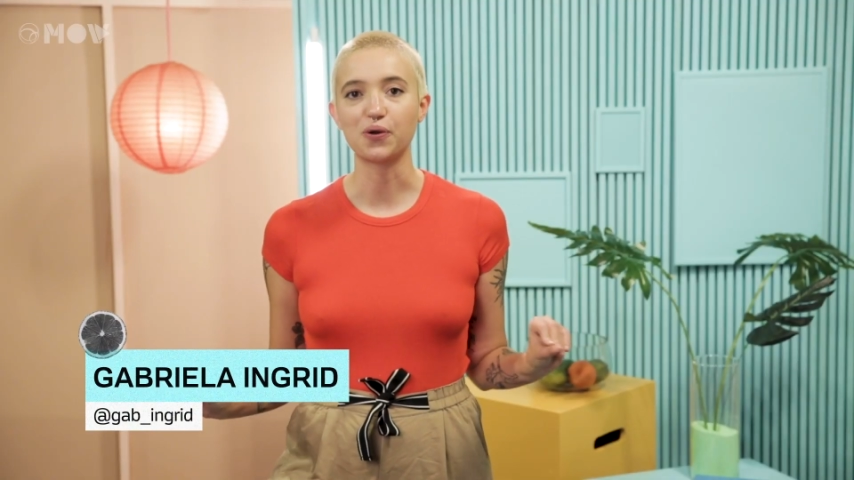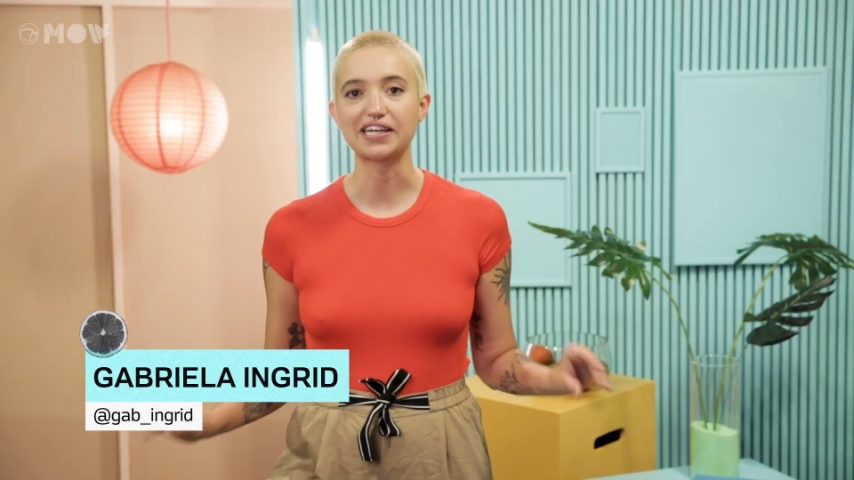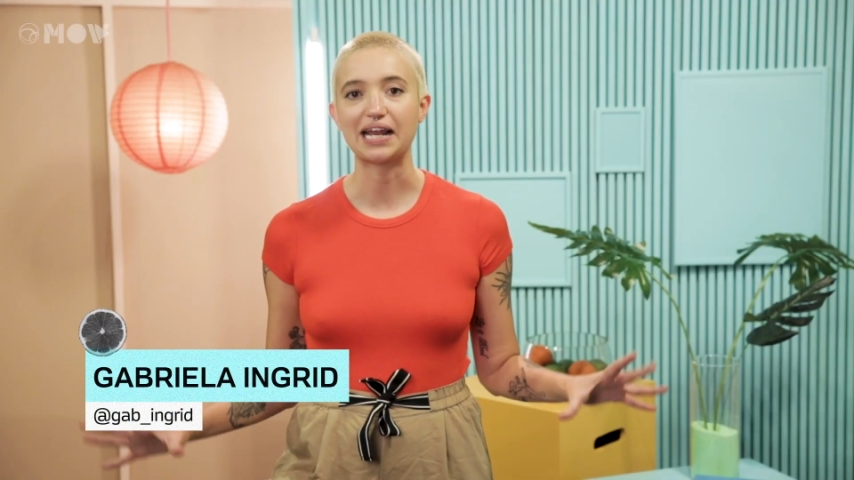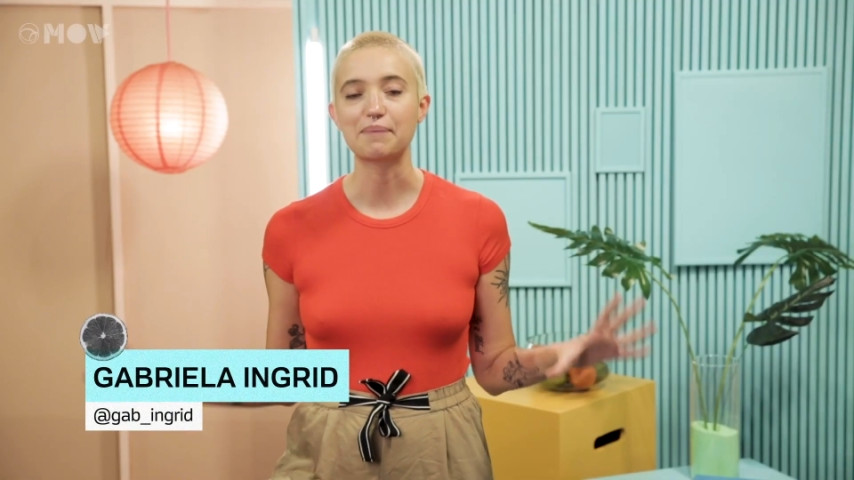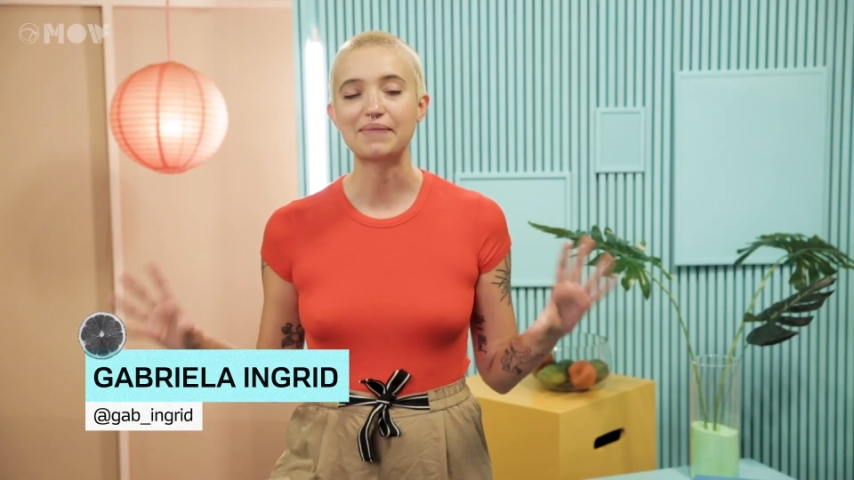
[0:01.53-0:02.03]

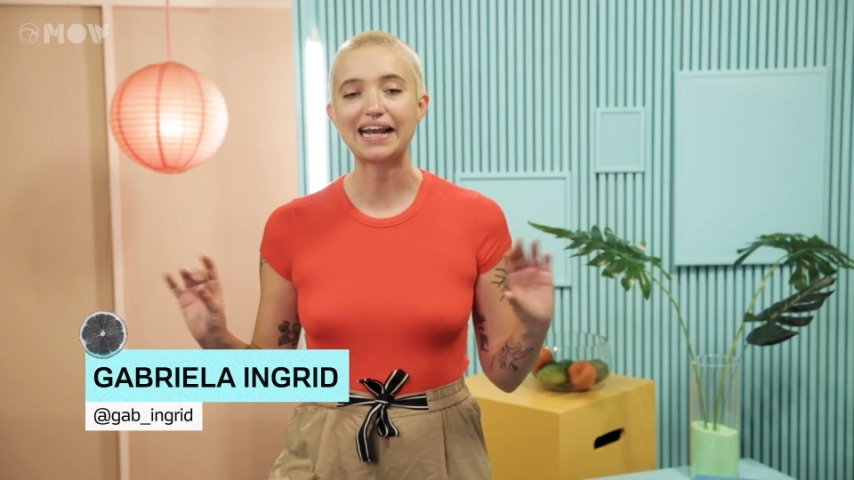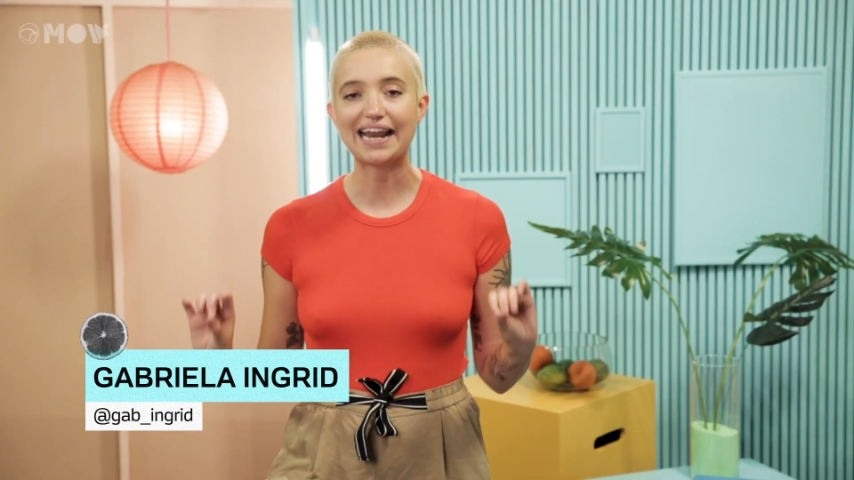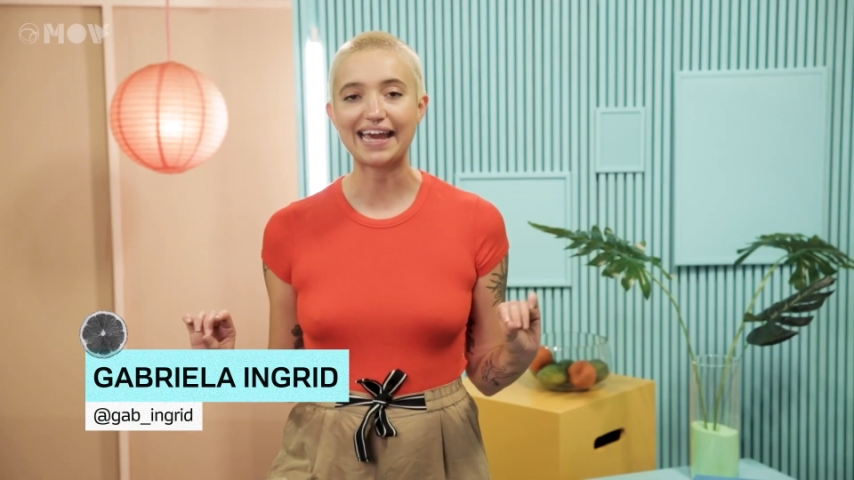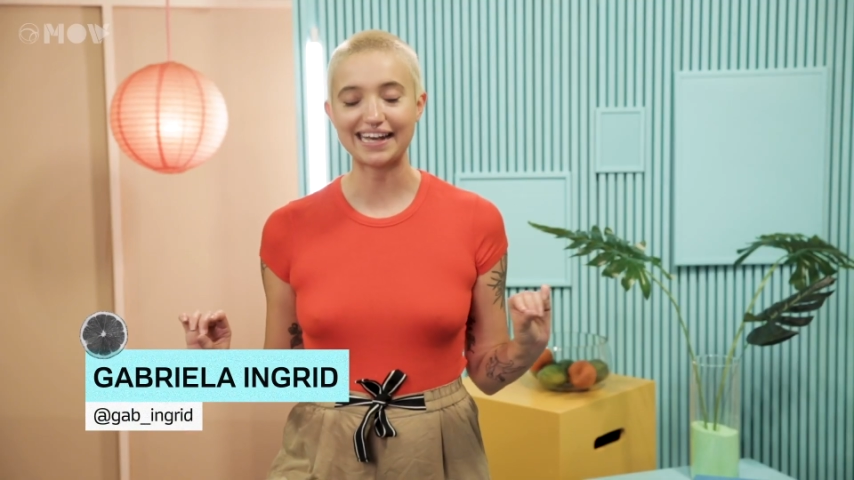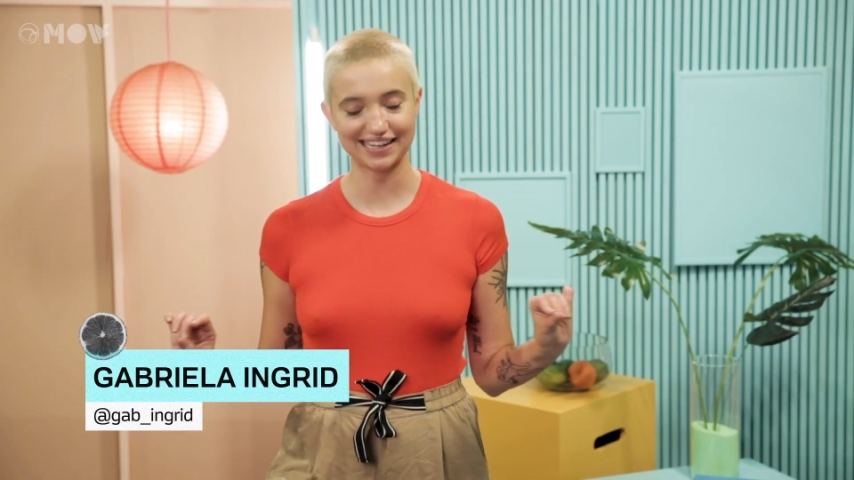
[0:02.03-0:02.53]
aquela
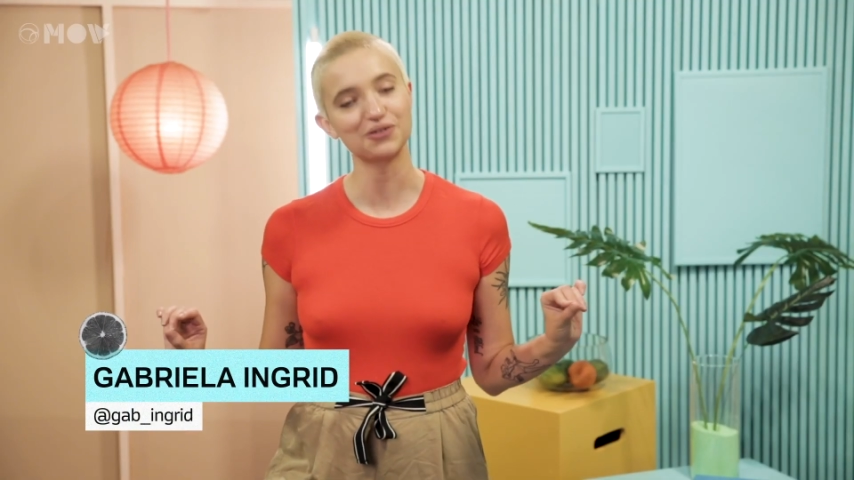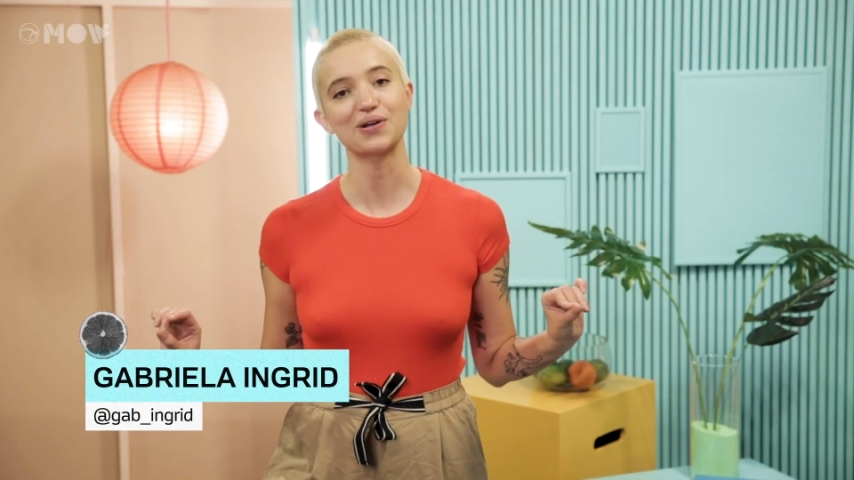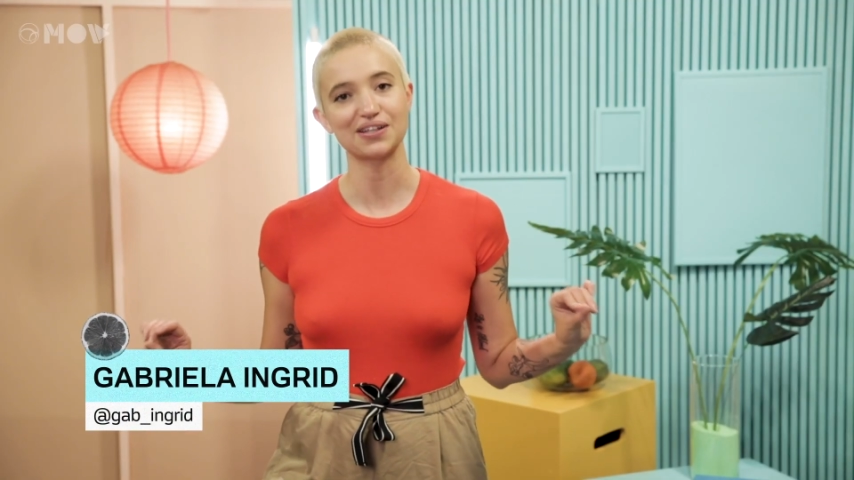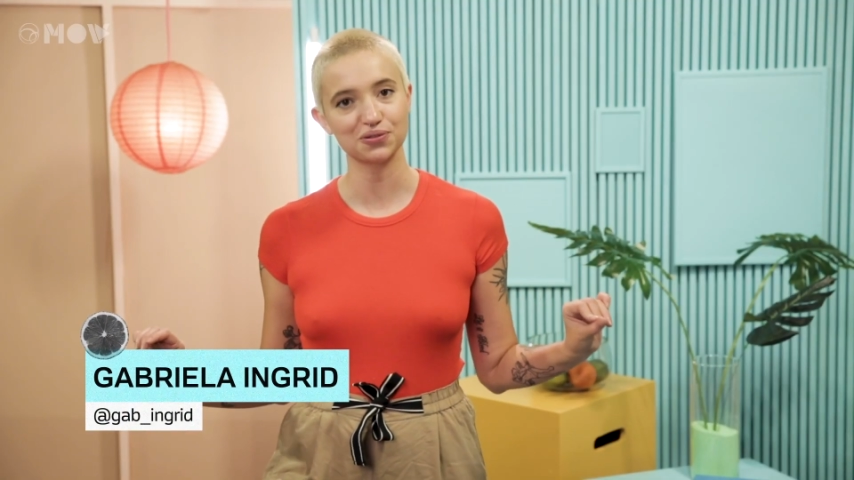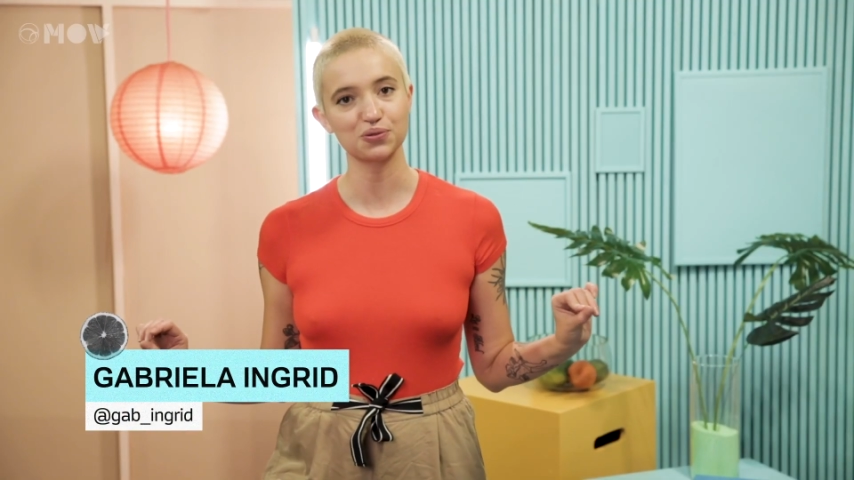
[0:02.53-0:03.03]
meleca no canto